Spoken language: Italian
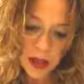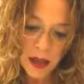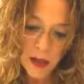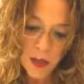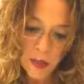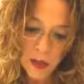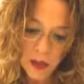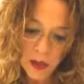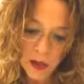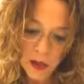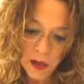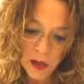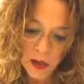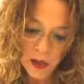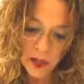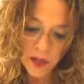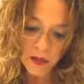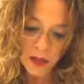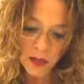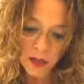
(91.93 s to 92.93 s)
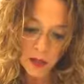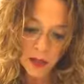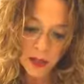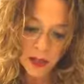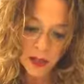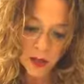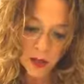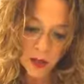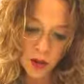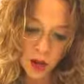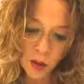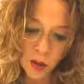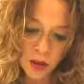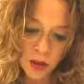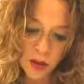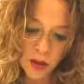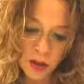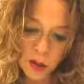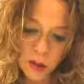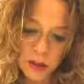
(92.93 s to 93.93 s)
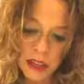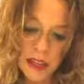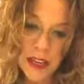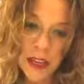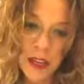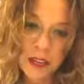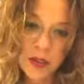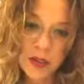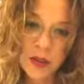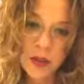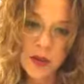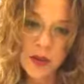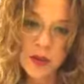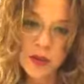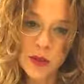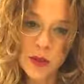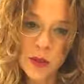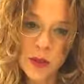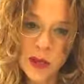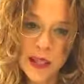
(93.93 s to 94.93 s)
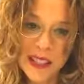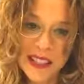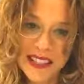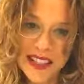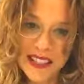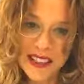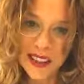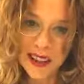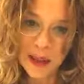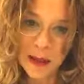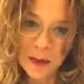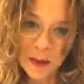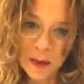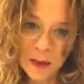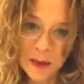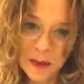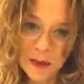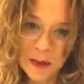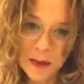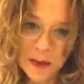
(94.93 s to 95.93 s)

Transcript: al piccolo osservatorio astronomico di Perinaldo sopra Sanremo.